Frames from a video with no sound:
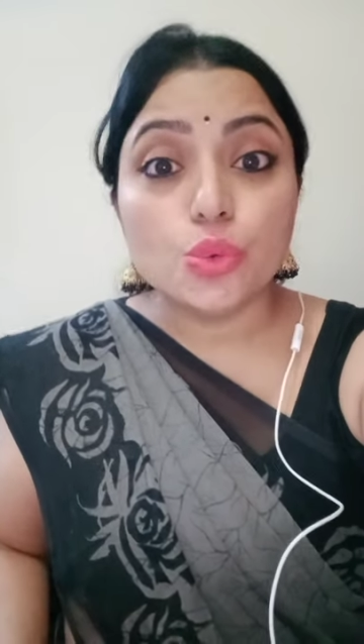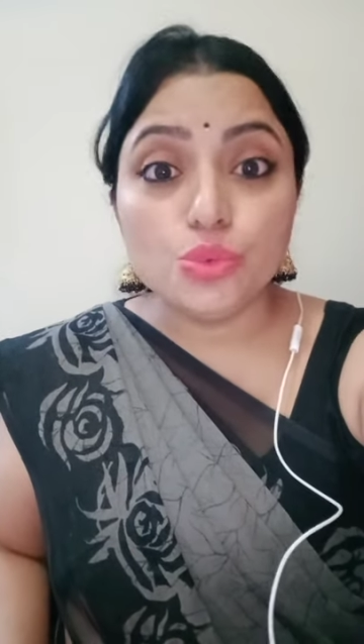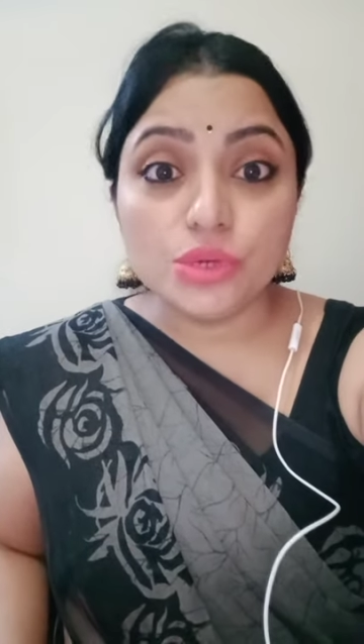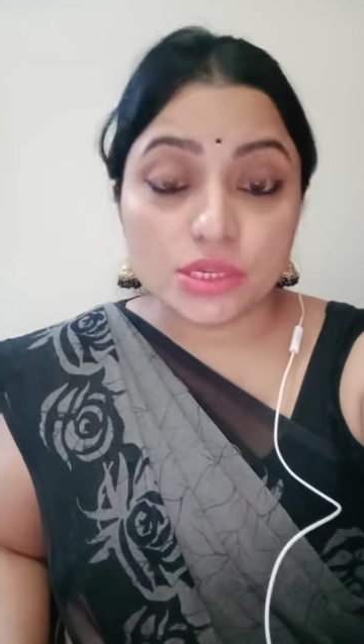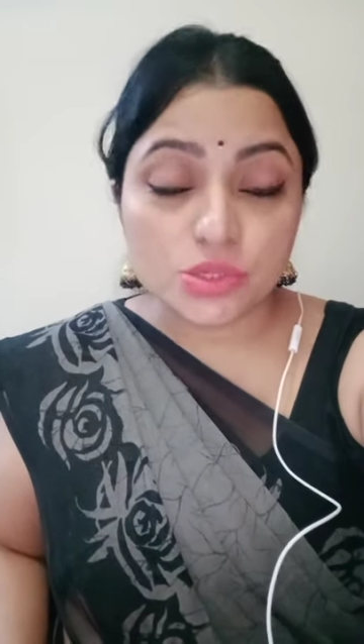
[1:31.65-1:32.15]

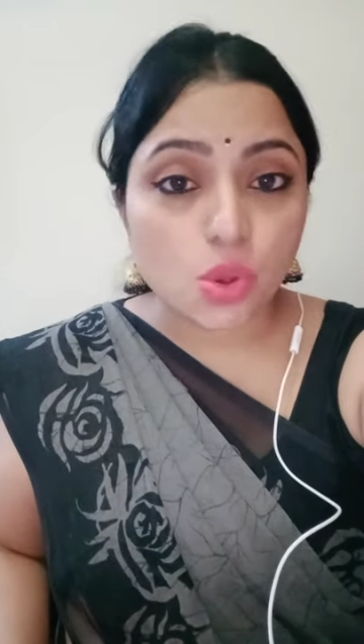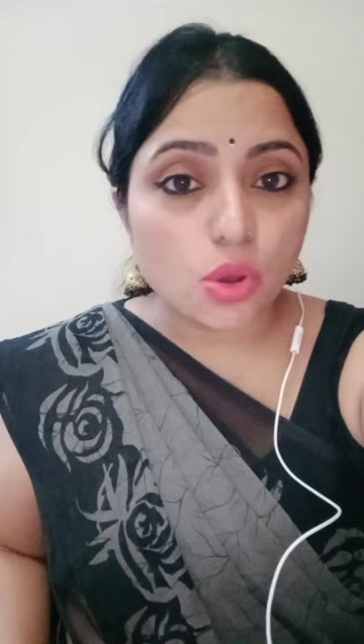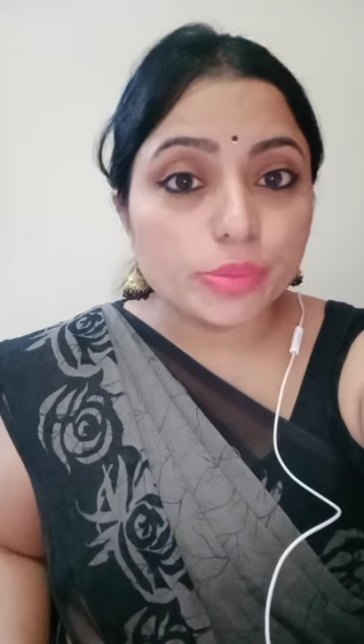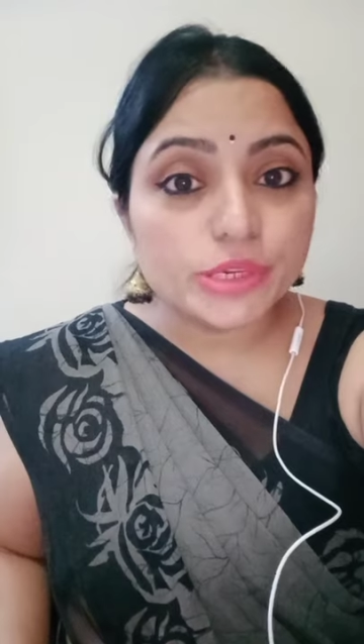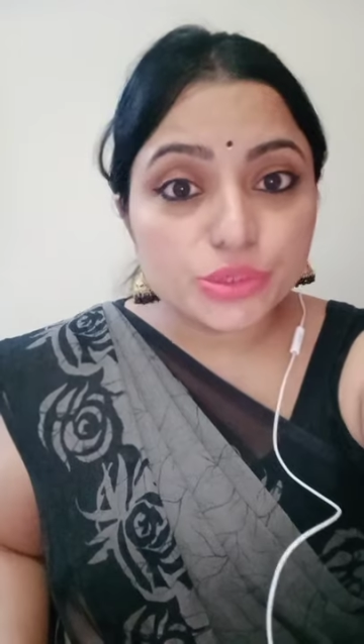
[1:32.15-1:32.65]
उनका
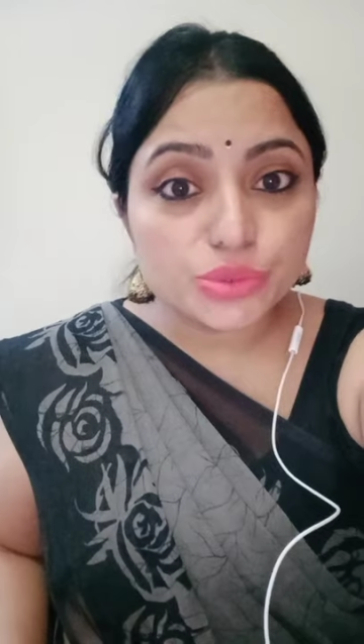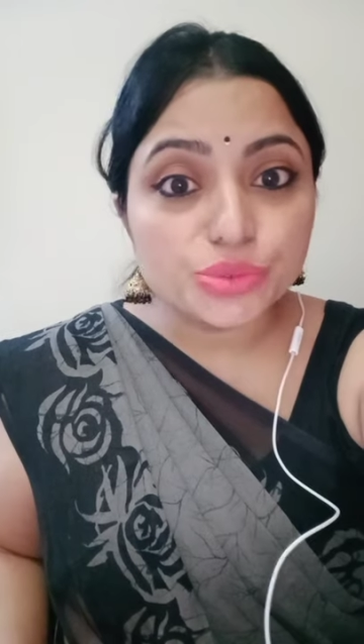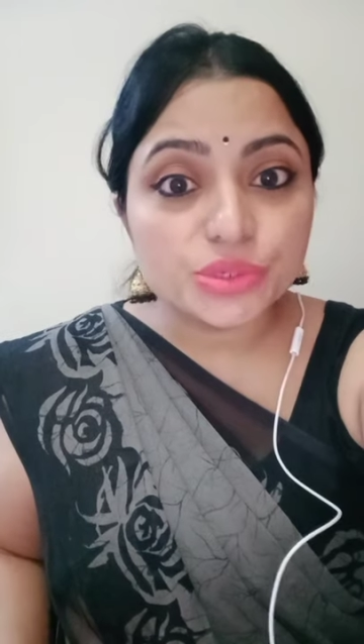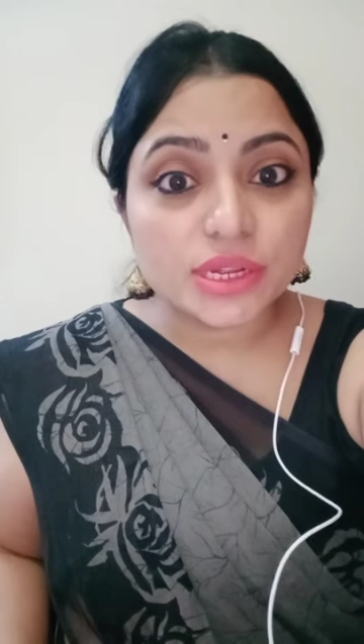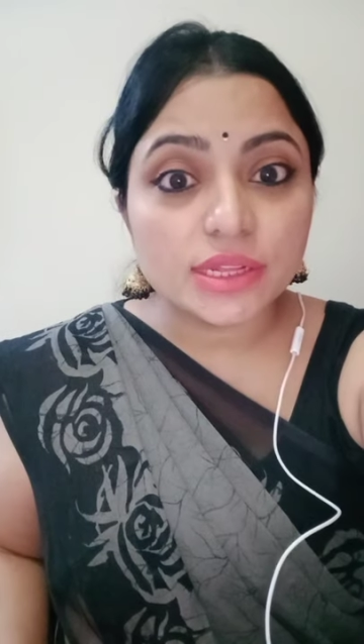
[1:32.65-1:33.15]
सॉन्ग भी शुरू
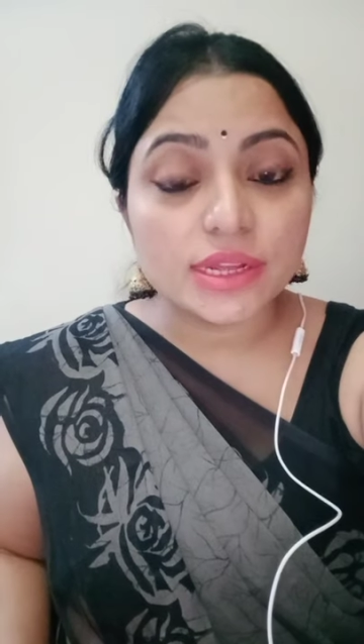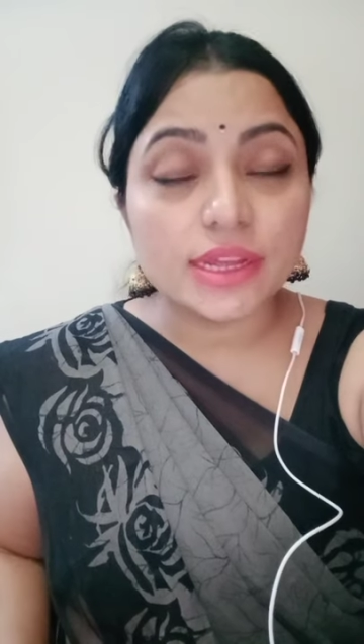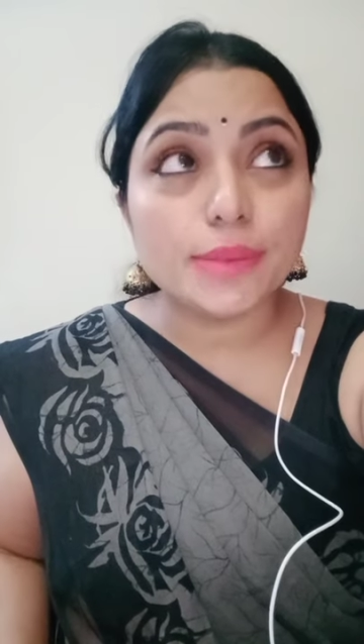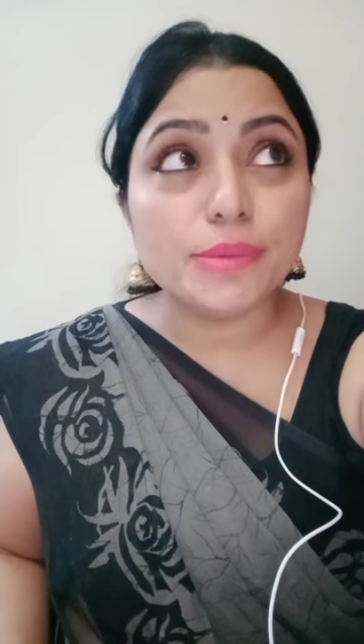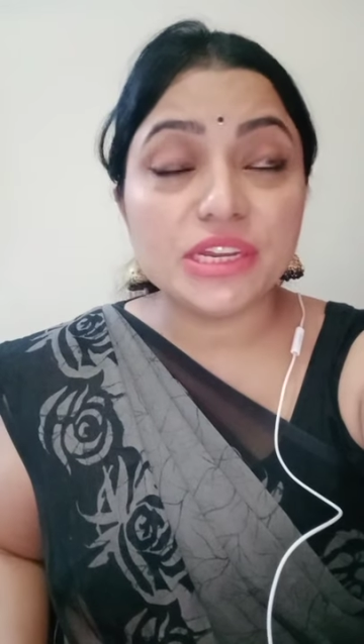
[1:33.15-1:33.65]
हो जाता
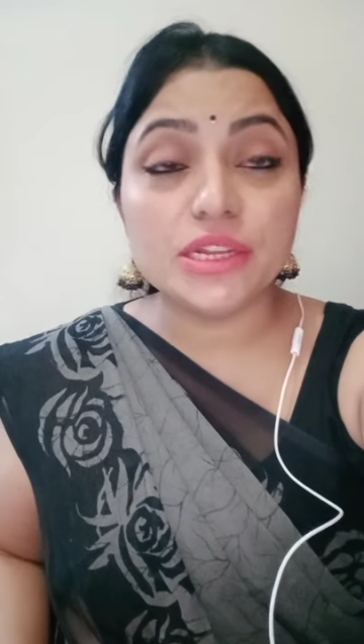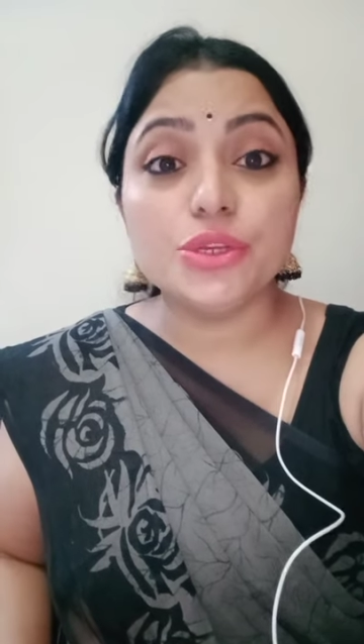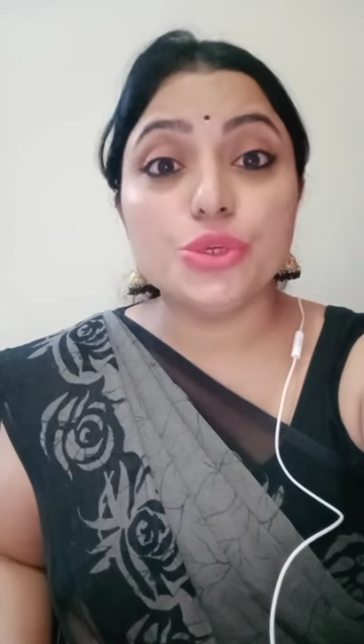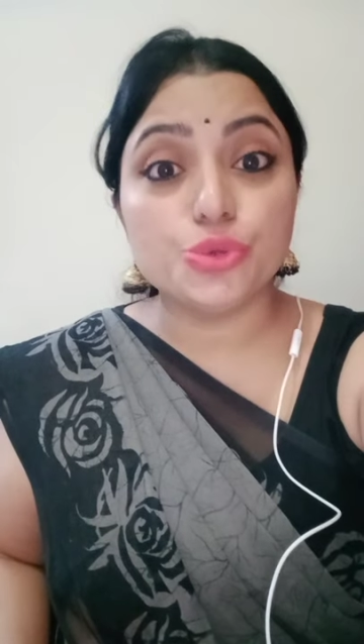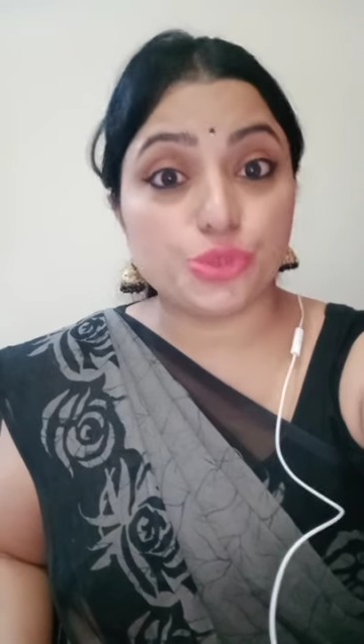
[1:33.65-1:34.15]
है मिट्टी
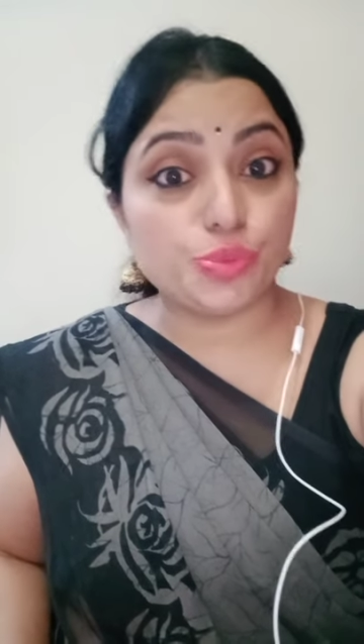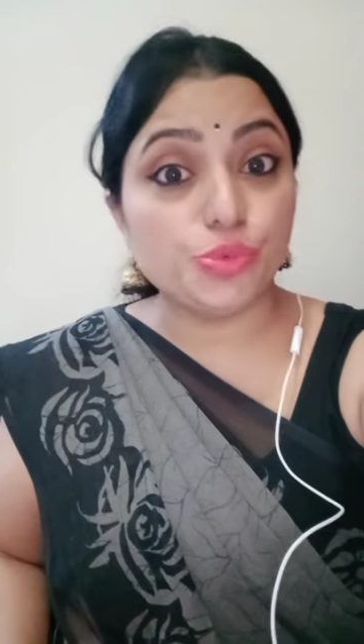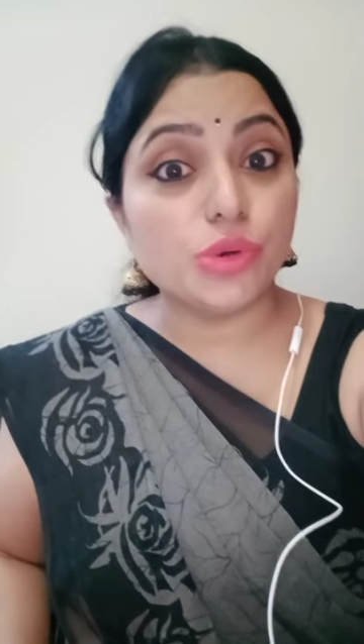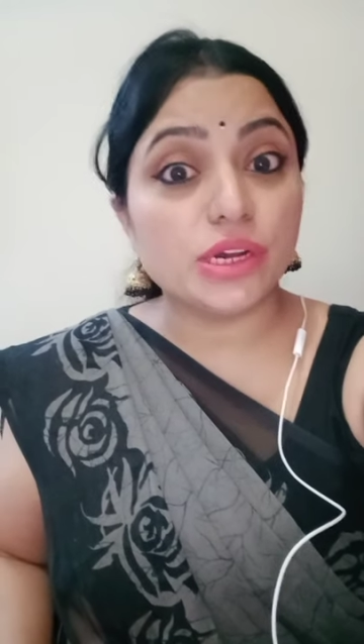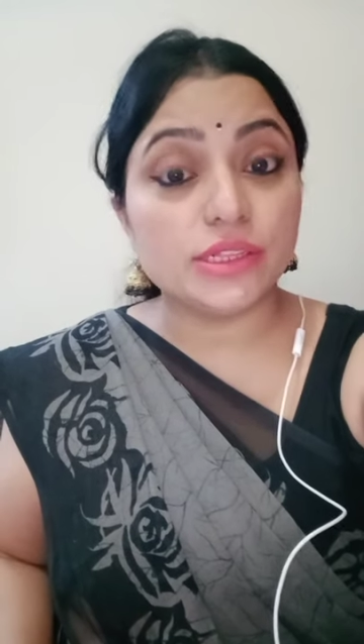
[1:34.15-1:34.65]
की
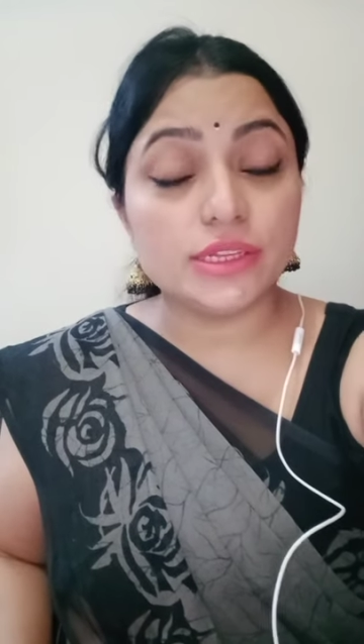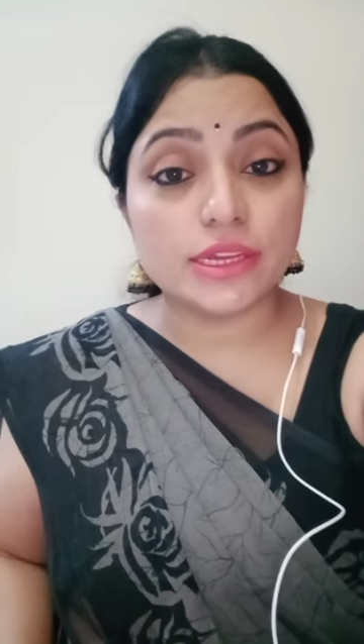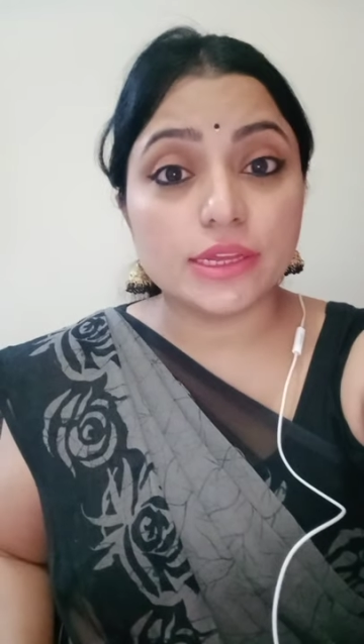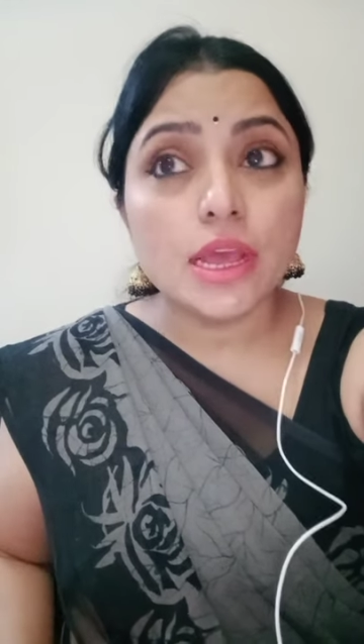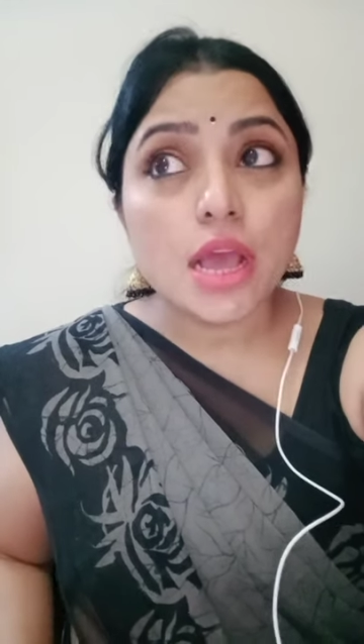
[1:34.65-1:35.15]
खुशबू आती है